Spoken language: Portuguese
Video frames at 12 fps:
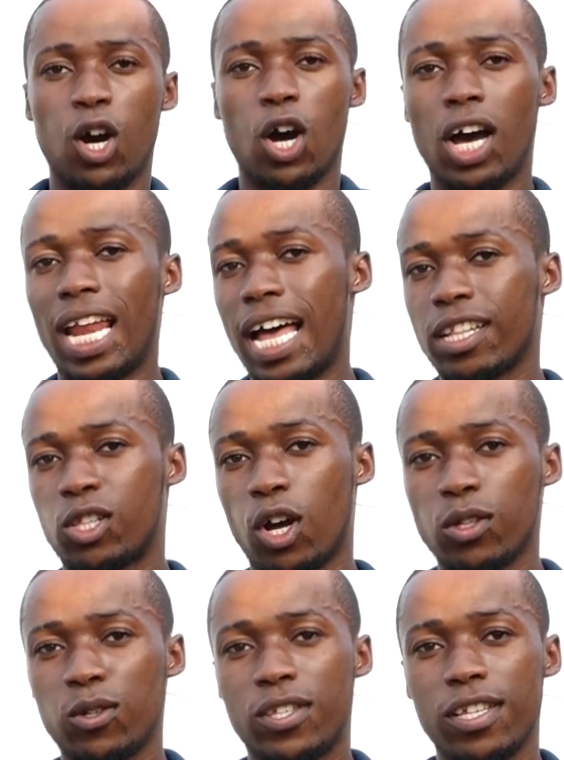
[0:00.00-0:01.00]
Olá a
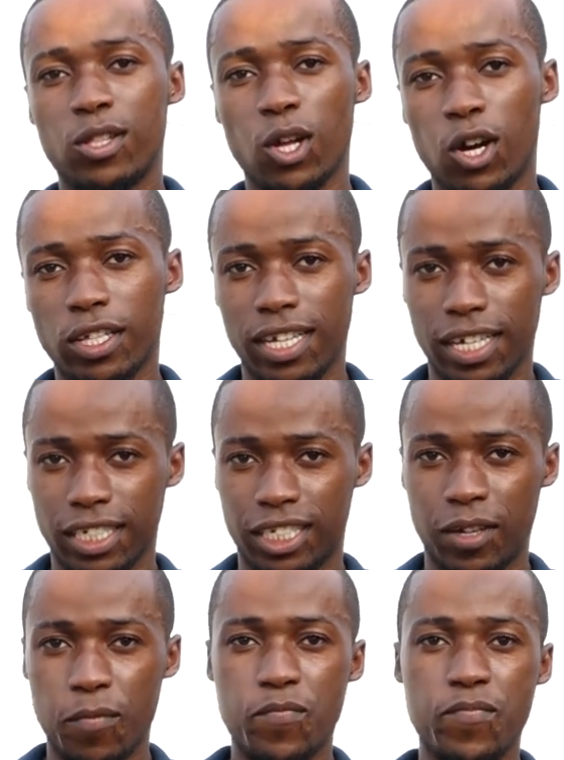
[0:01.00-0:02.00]
todos e
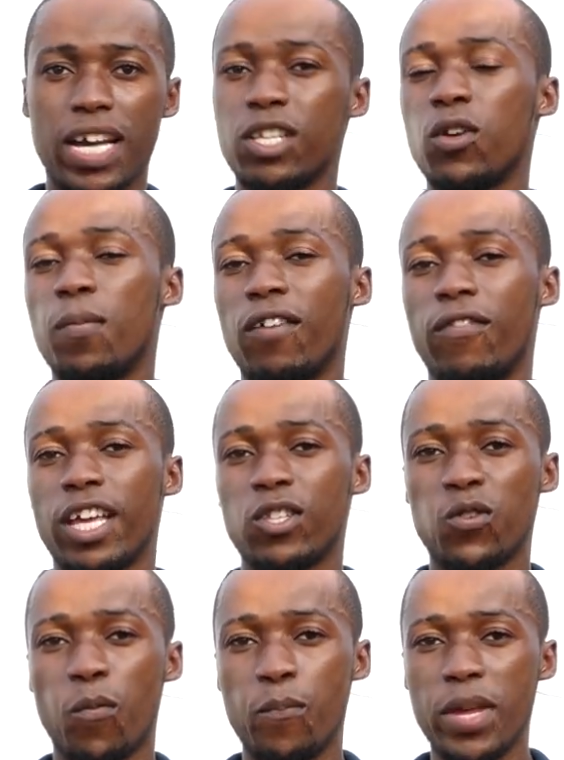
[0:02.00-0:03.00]
todas! Mais uma
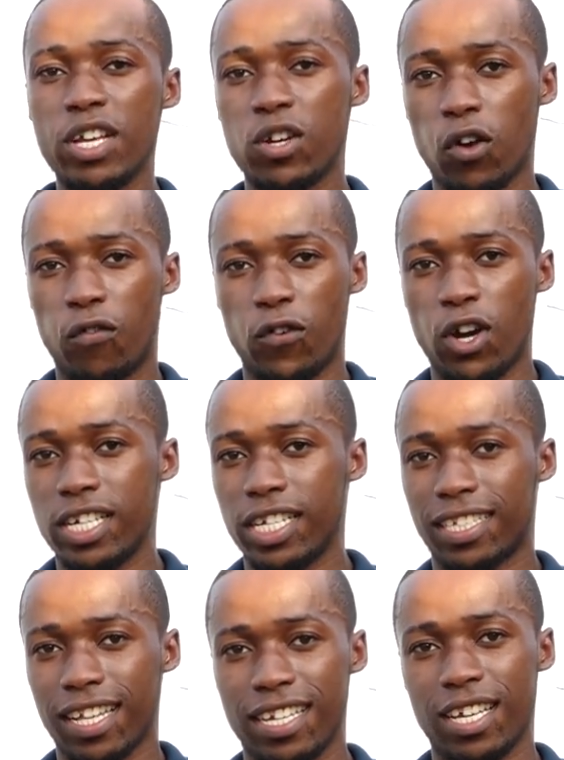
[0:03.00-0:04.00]
vez o microfone
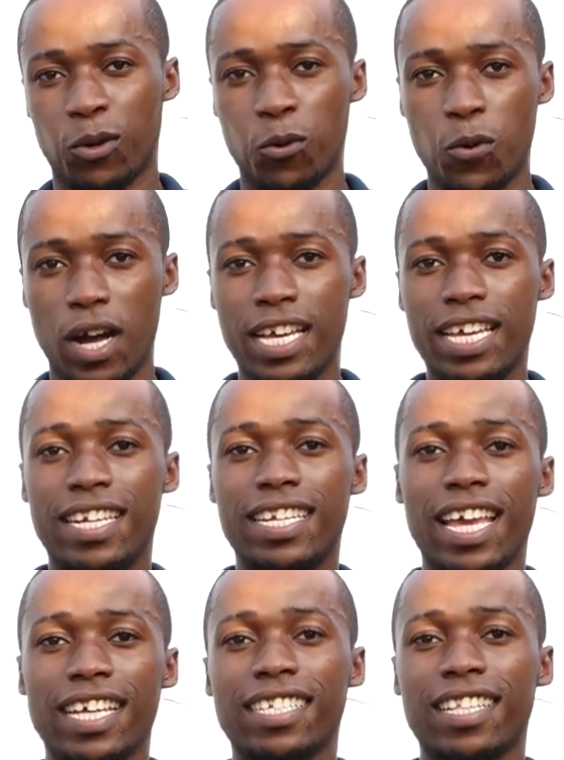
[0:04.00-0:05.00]
está na rua,
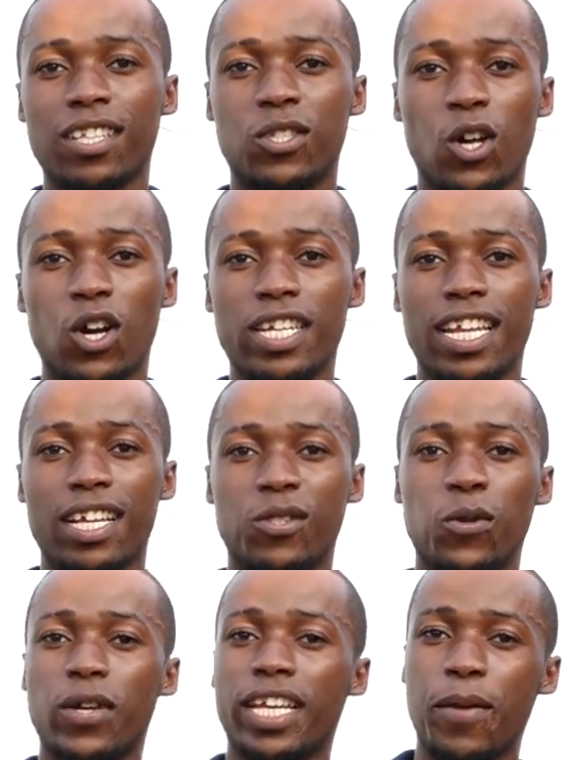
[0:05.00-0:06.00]
nesta zona
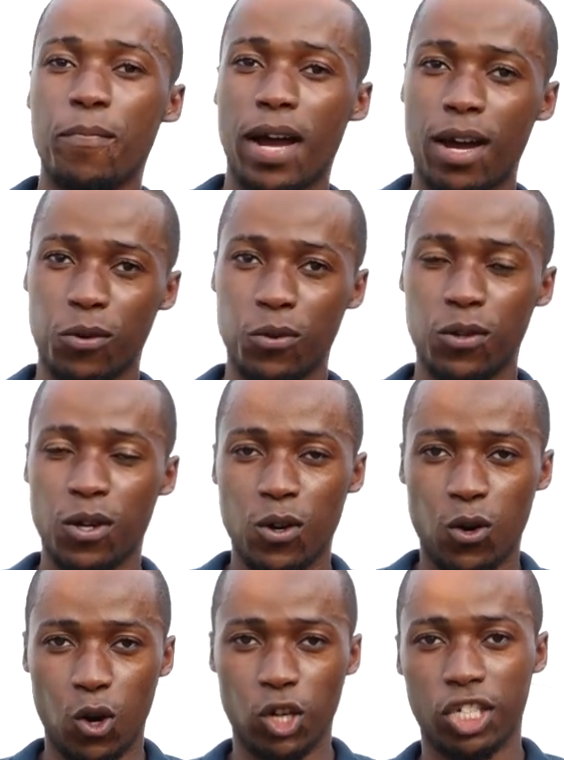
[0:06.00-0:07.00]
do Quimbango.
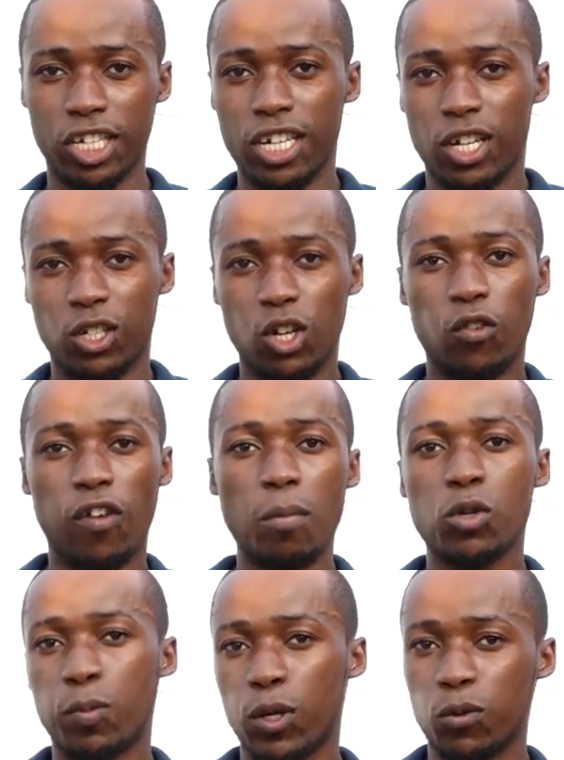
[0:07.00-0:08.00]
Hoje nós
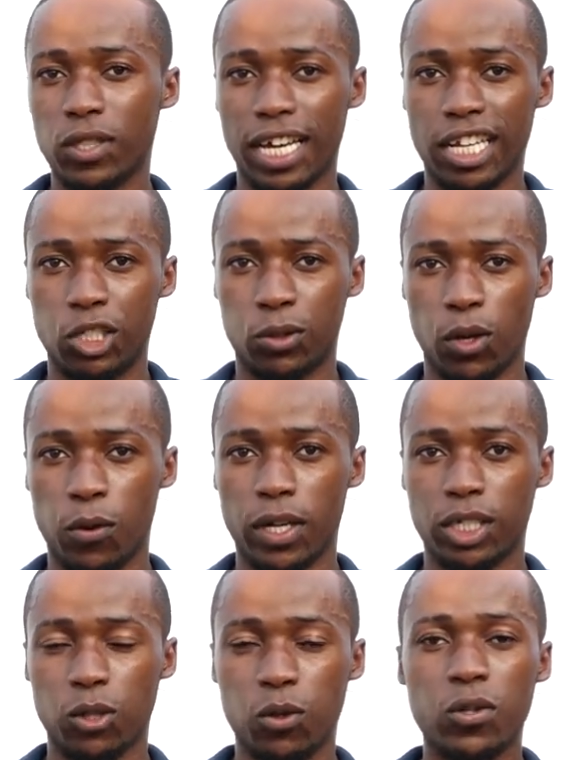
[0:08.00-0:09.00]
vamos perguntar às
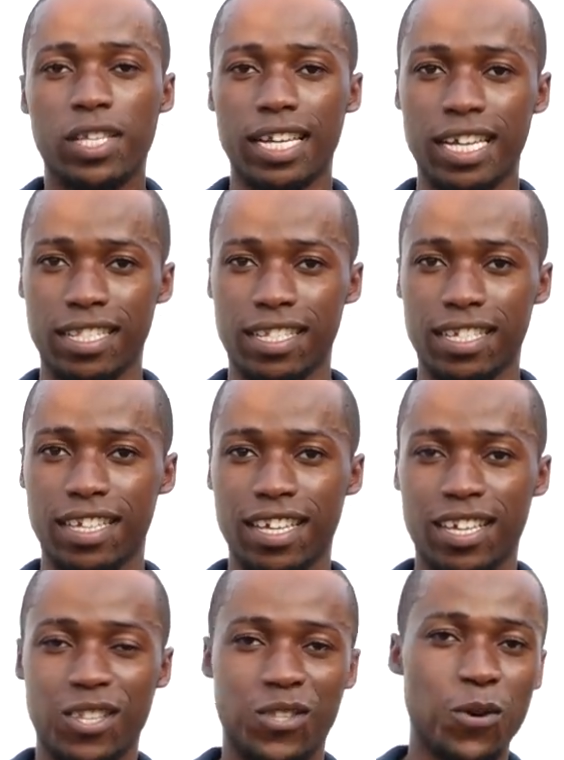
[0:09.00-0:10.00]
pessoas o seguinte:
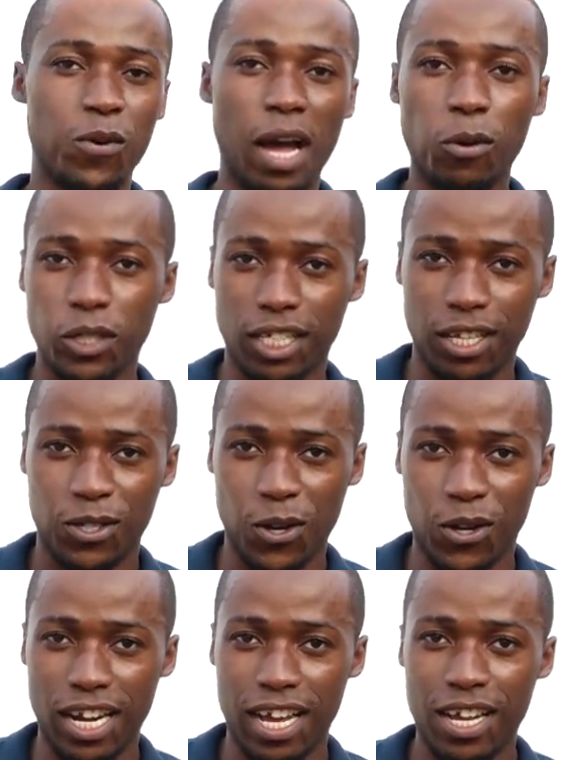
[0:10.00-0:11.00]
se o carro
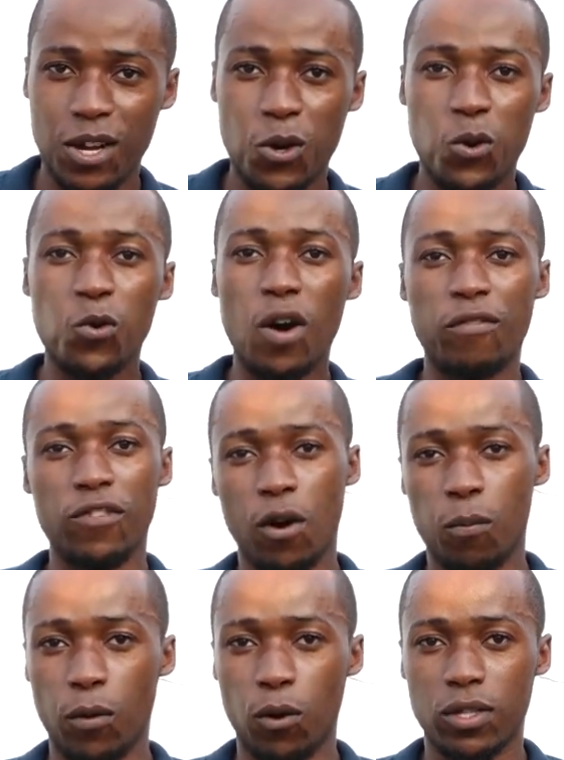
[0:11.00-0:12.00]
estaciona, o
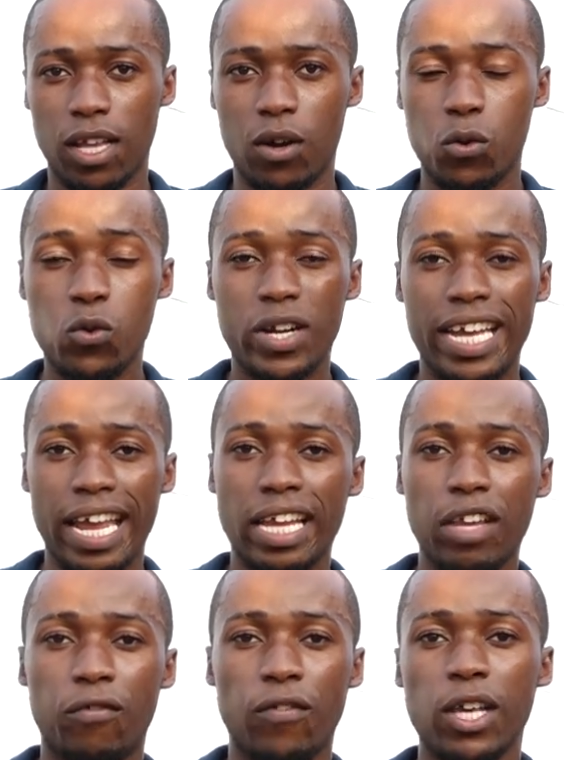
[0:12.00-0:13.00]
avião pousa, o que é
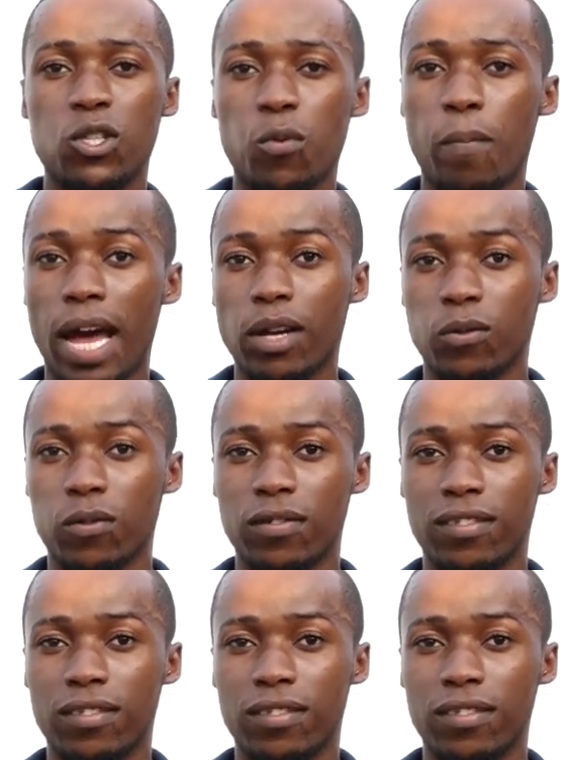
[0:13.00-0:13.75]
que faz o barco?